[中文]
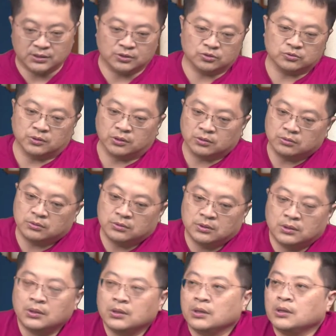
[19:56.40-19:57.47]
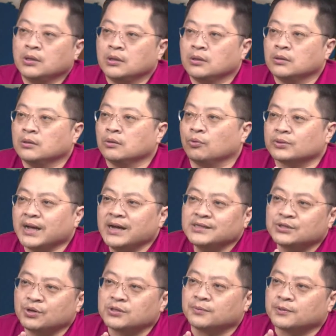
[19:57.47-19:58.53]
都说我，我当时
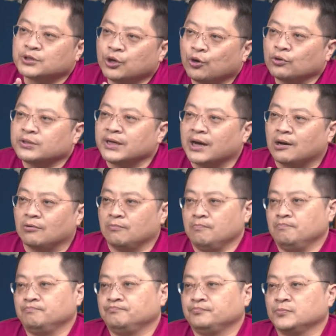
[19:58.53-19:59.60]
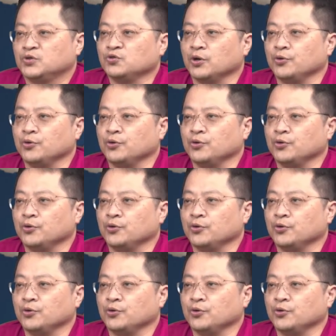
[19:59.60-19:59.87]
为什么抽掉瑞